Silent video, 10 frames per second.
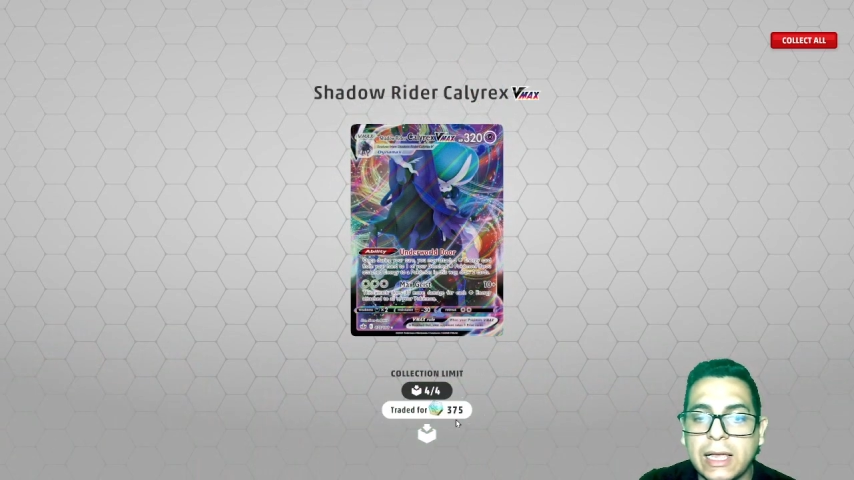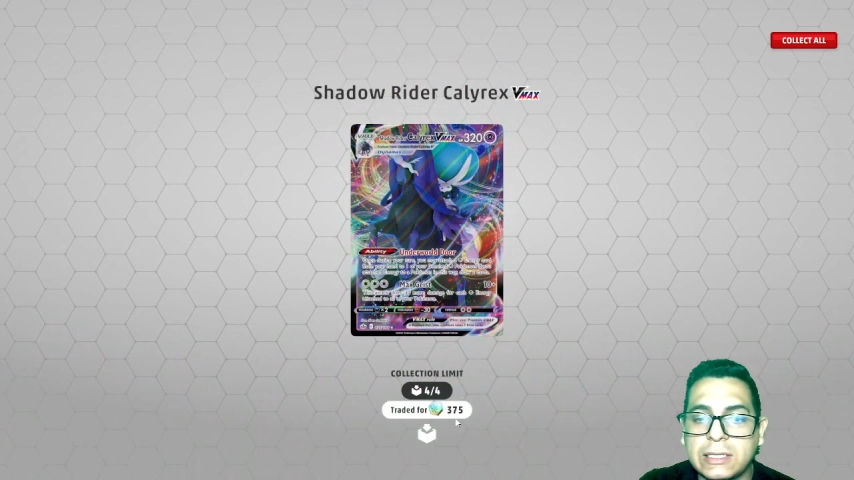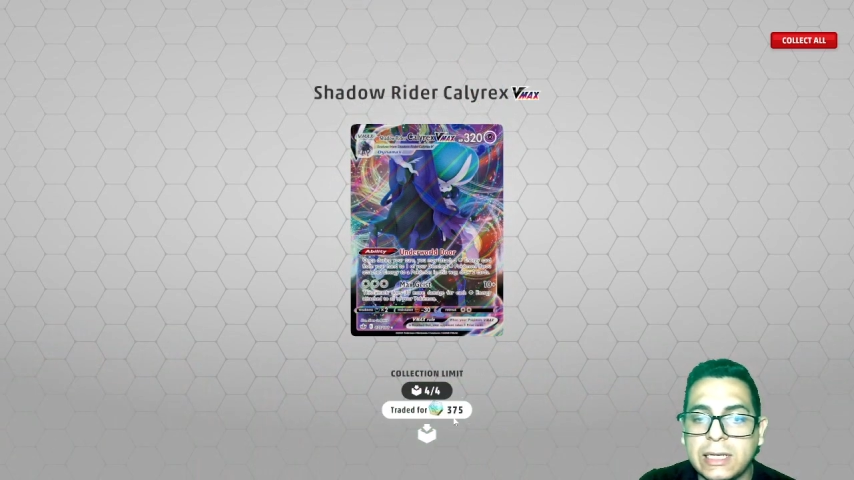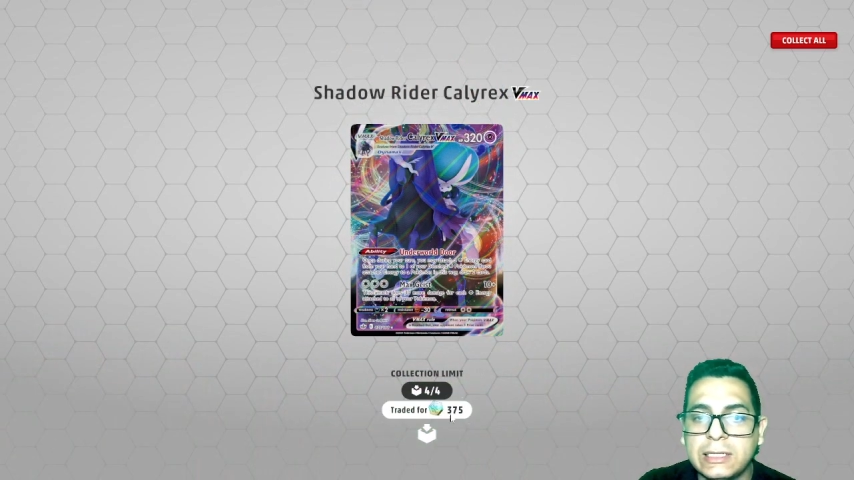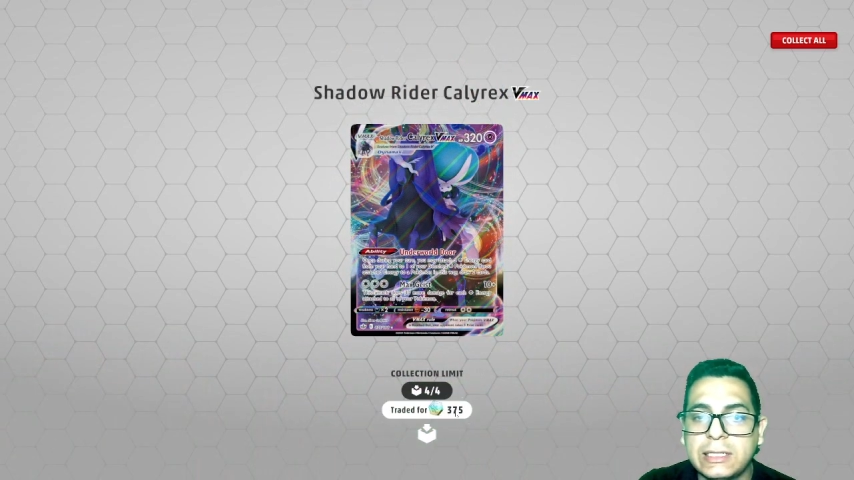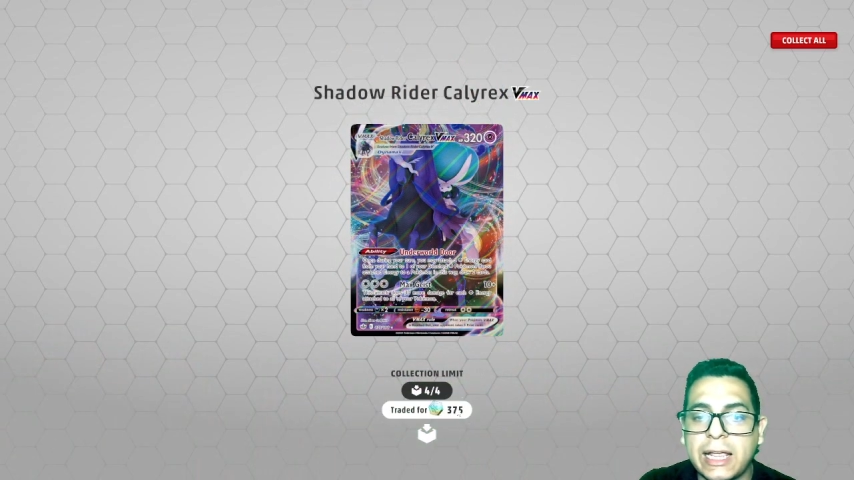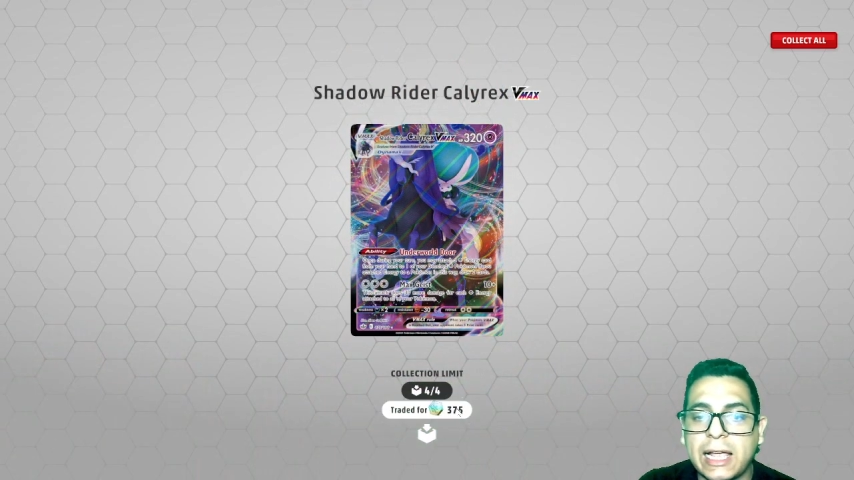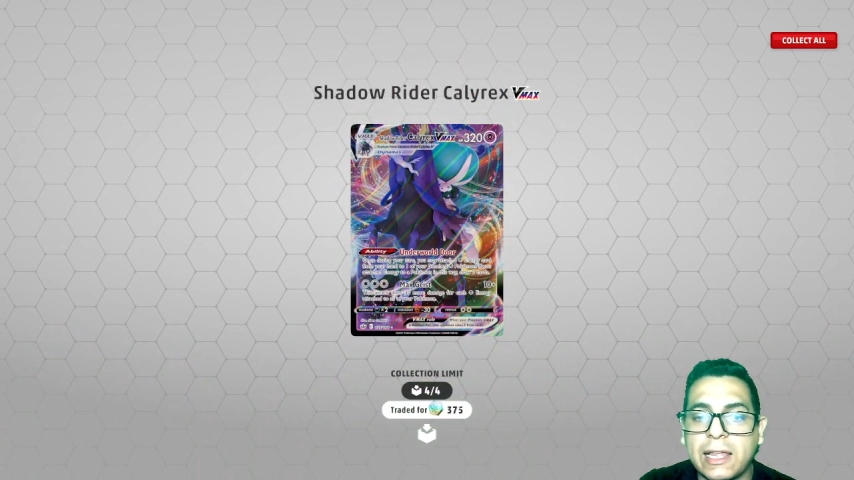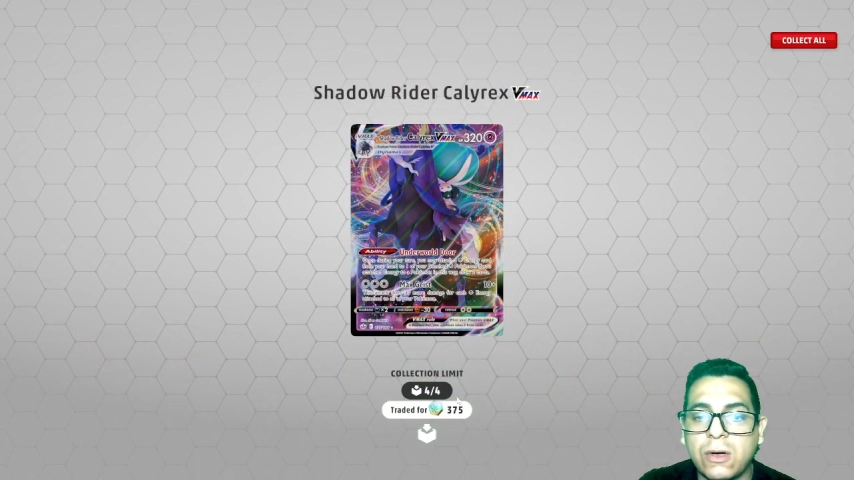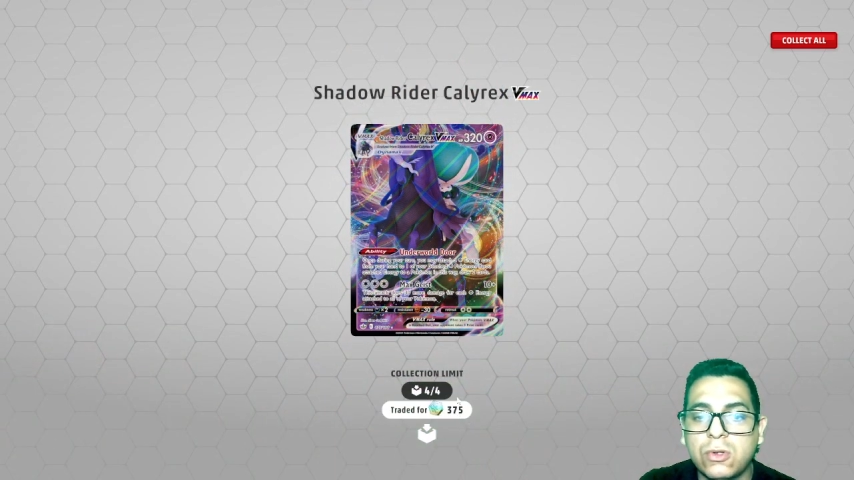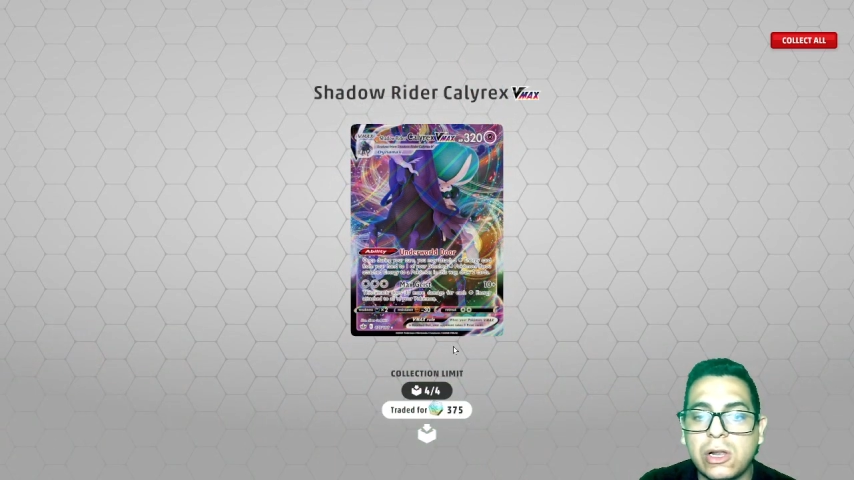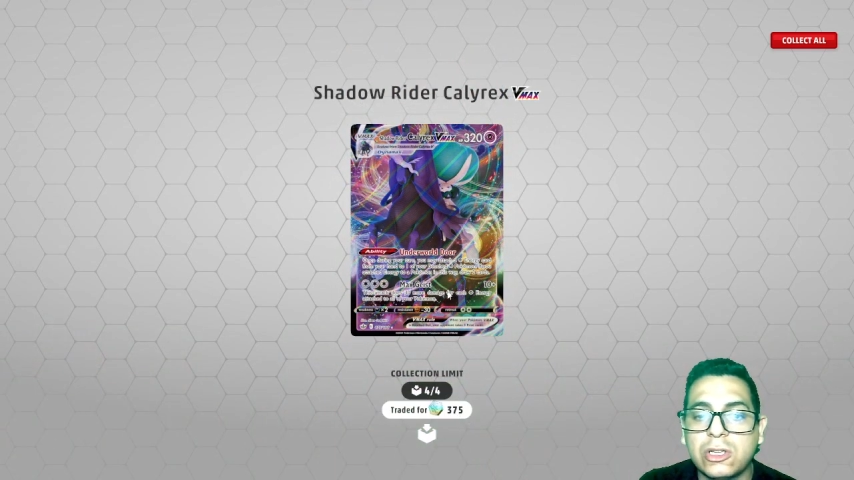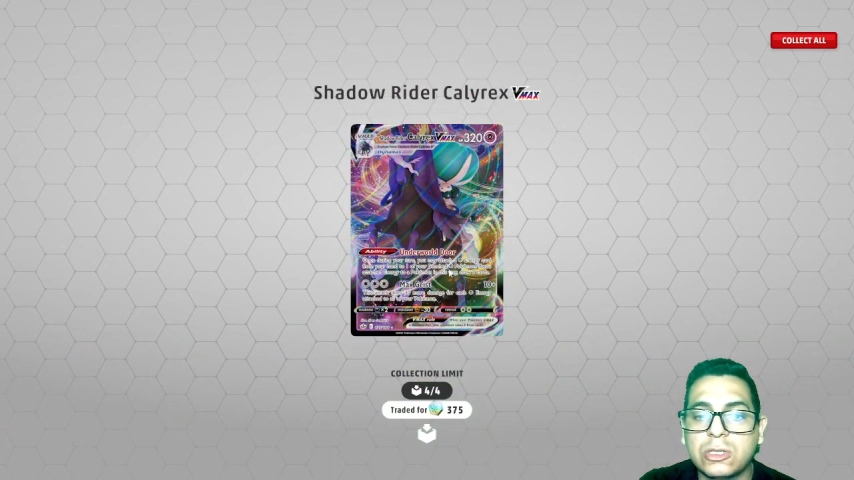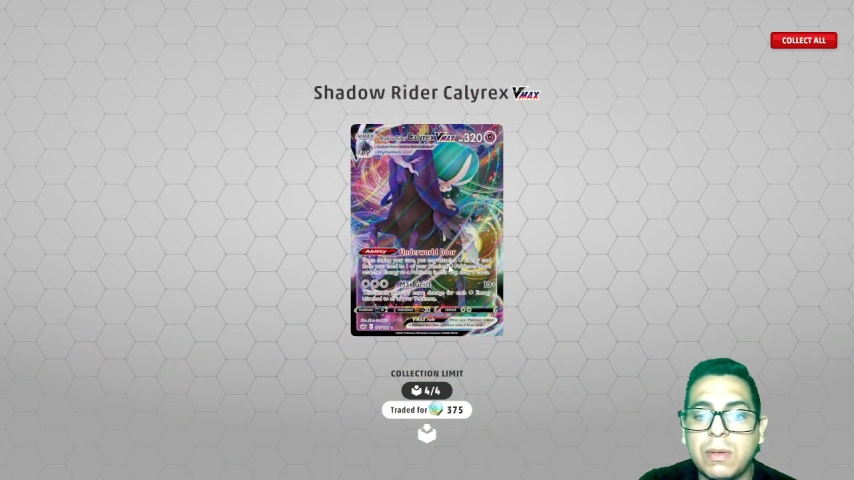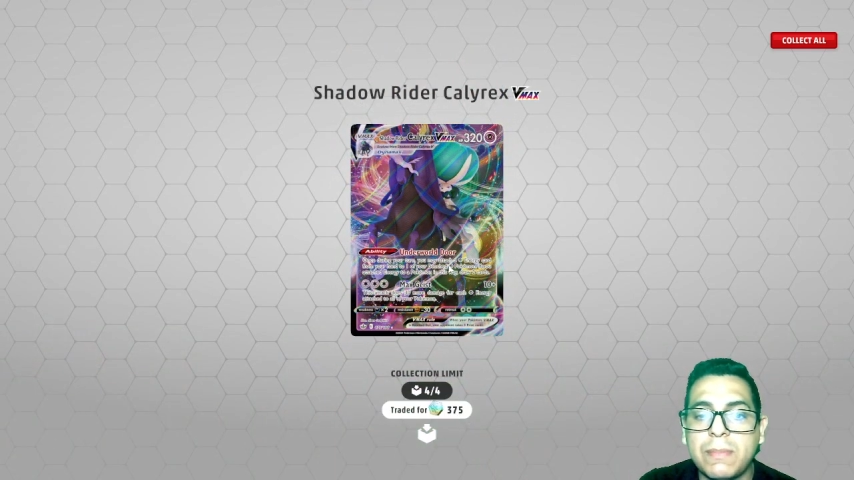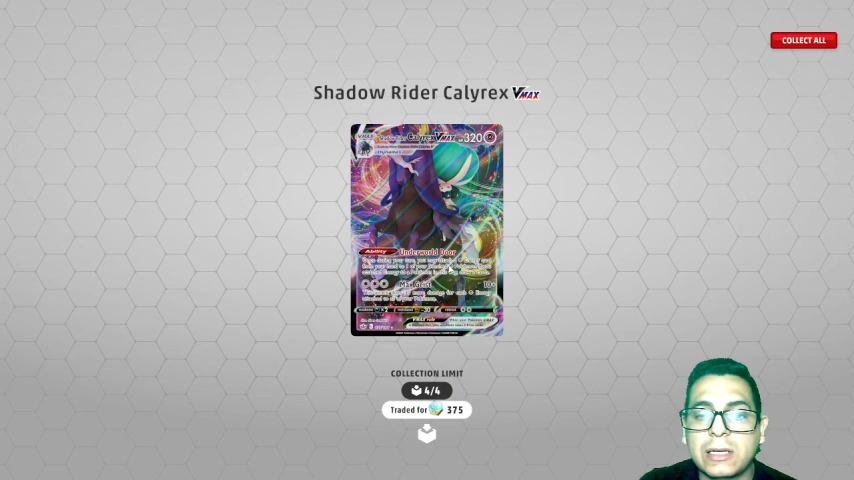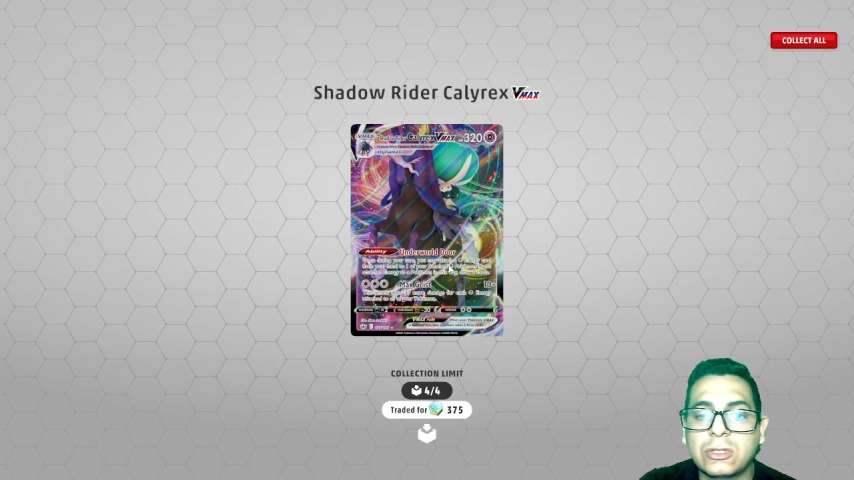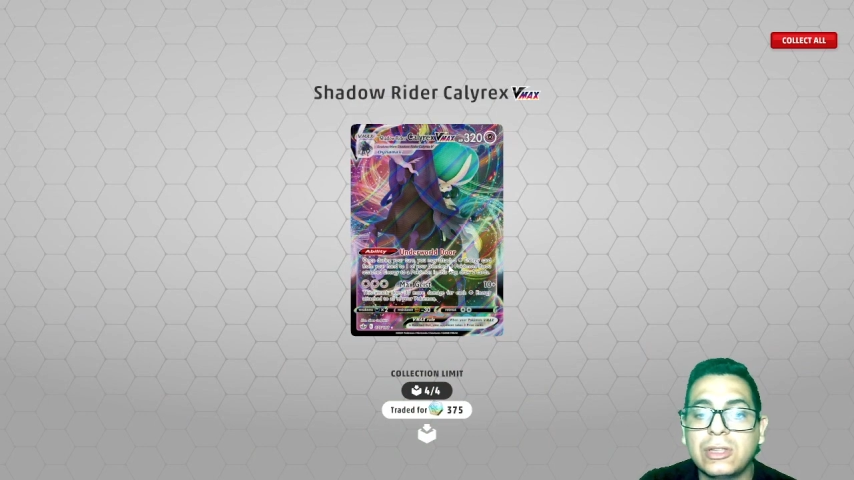de esencia y cada uno de los BIMAX